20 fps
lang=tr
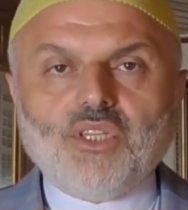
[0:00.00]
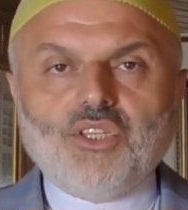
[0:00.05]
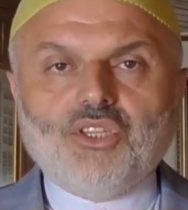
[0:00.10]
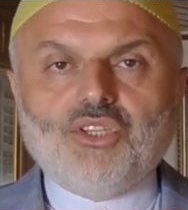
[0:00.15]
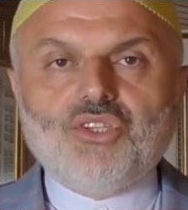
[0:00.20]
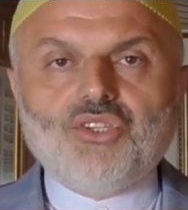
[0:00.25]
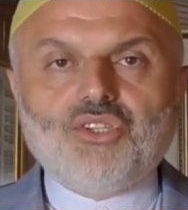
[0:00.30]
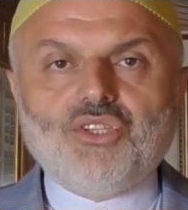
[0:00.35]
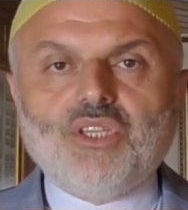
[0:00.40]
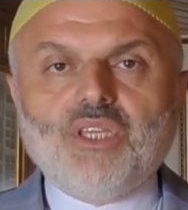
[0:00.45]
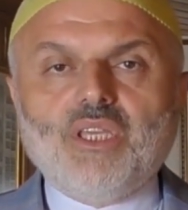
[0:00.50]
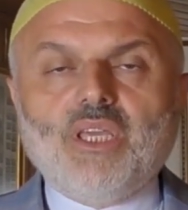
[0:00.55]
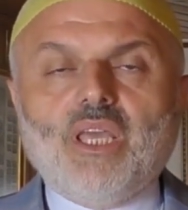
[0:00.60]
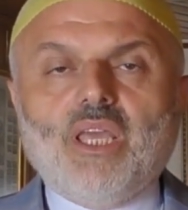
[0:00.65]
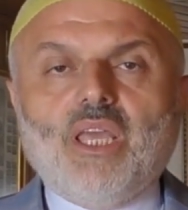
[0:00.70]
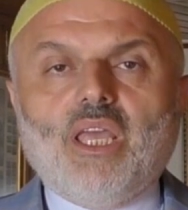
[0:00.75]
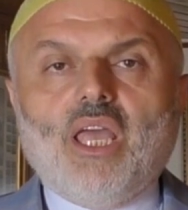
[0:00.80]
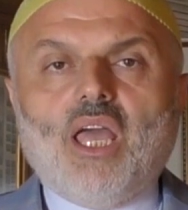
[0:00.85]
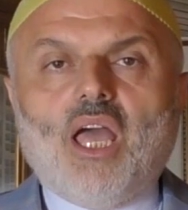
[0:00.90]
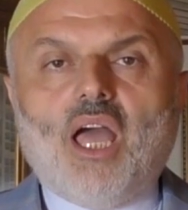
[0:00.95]
kişiyi
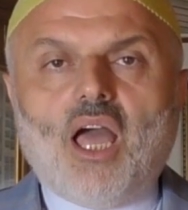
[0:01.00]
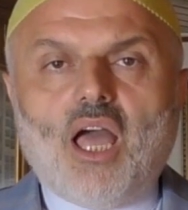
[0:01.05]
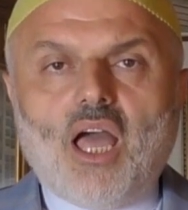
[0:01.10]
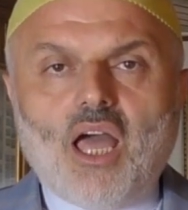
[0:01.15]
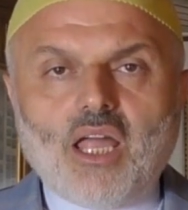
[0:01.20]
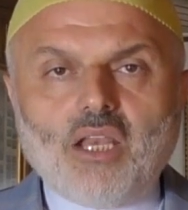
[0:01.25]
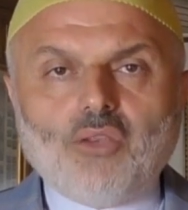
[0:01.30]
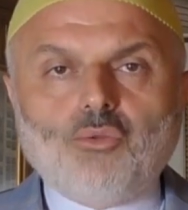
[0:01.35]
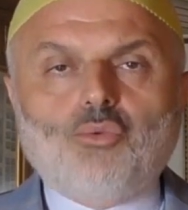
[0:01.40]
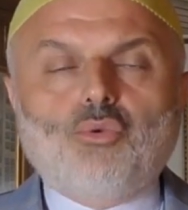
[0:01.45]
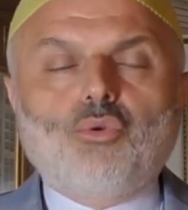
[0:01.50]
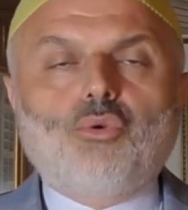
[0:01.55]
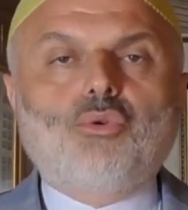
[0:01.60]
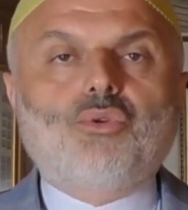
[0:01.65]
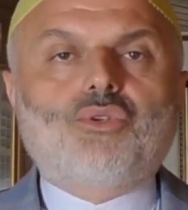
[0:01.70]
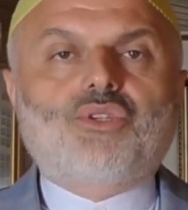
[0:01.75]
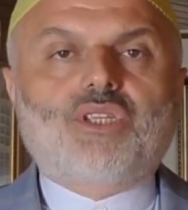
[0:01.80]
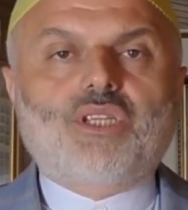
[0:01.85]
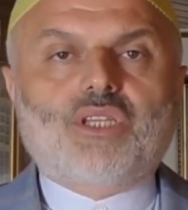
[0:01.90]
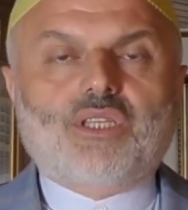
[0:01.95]
her
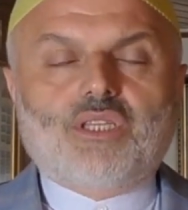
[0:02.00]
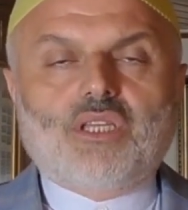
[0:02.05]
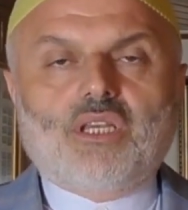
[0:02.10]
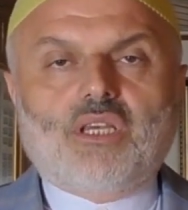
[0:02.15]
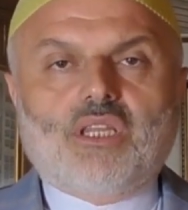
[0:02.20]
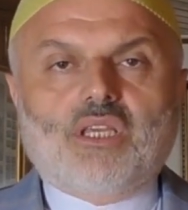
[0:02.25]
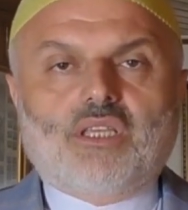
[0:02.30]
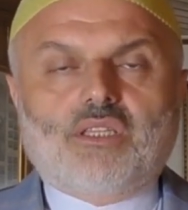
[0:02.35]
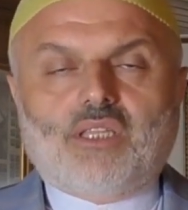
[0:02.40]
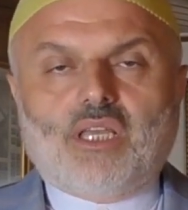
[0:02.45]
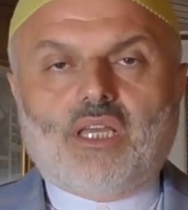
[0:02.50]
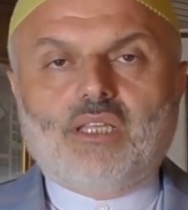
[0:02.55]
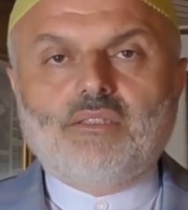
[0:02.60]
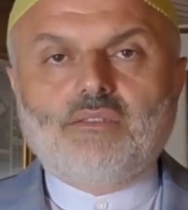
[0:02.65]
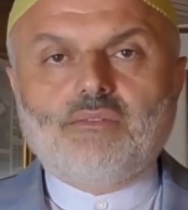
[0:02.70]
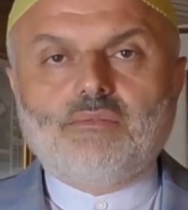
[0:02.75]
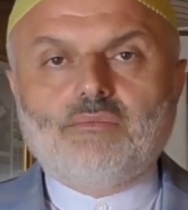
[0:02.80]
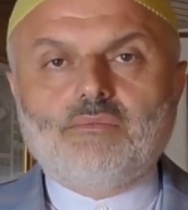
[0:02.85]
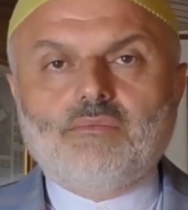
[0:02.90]
türlü çirkinlikten